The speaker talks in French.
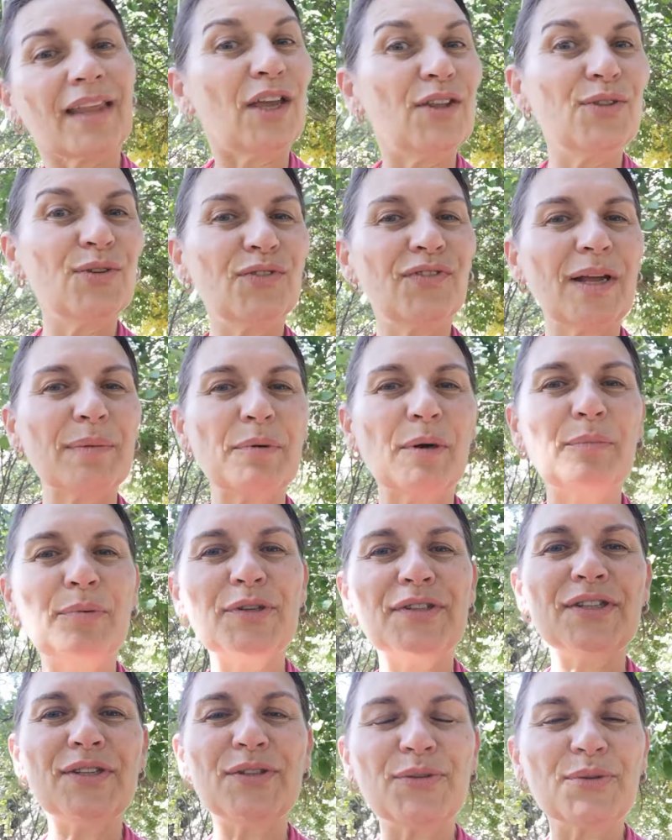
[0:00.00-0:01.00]
une nouvelle
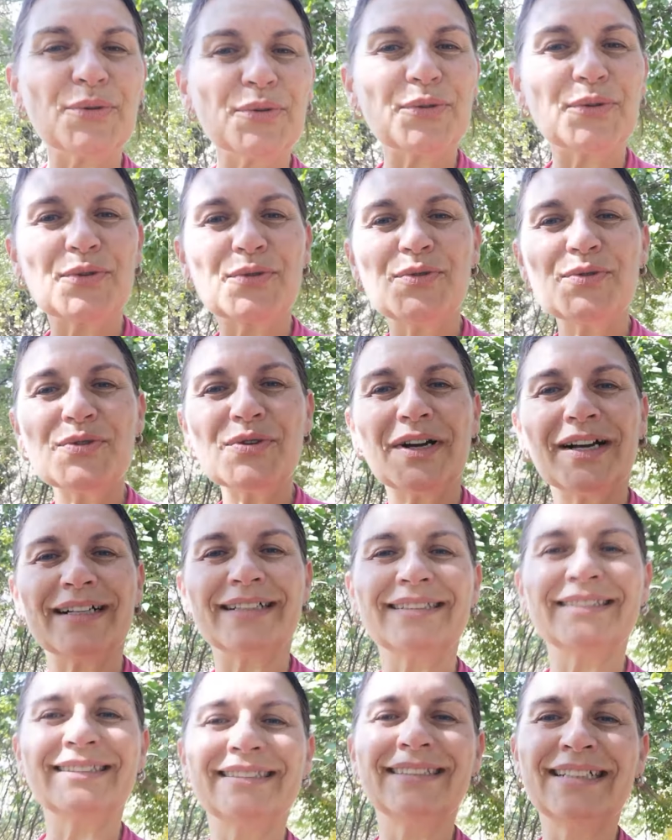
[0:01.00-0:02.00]
proposition, du coup, euh,
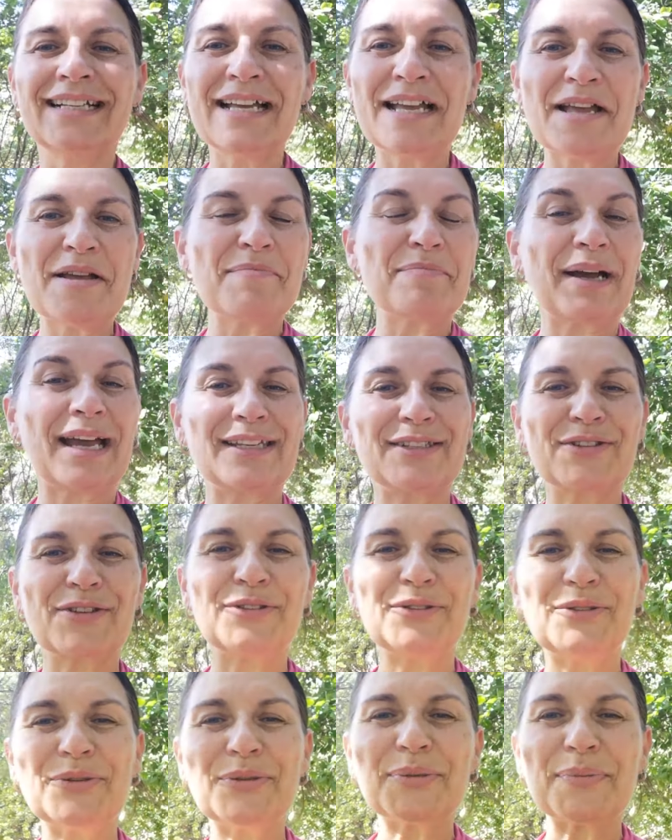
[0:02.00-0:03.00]

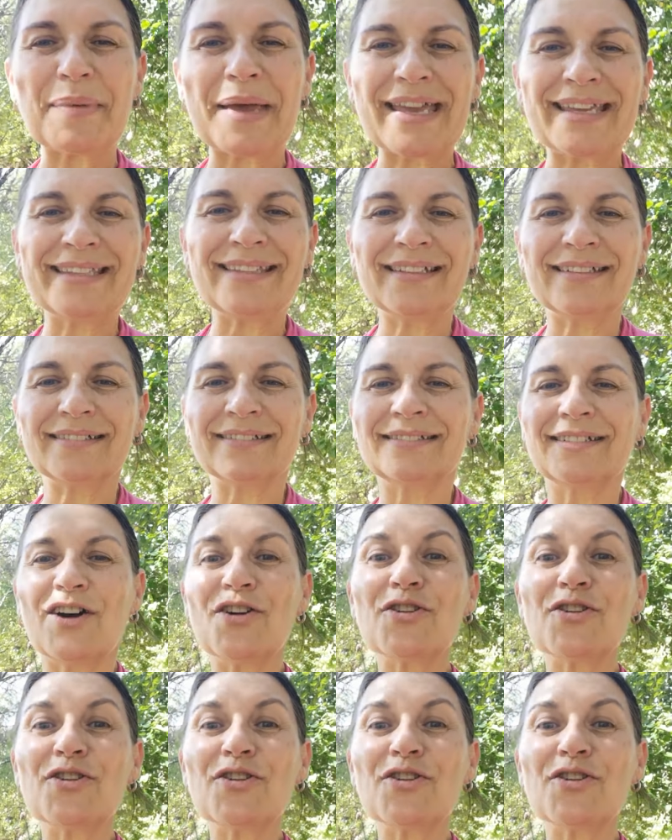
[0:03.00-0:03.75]
presque deux semaines,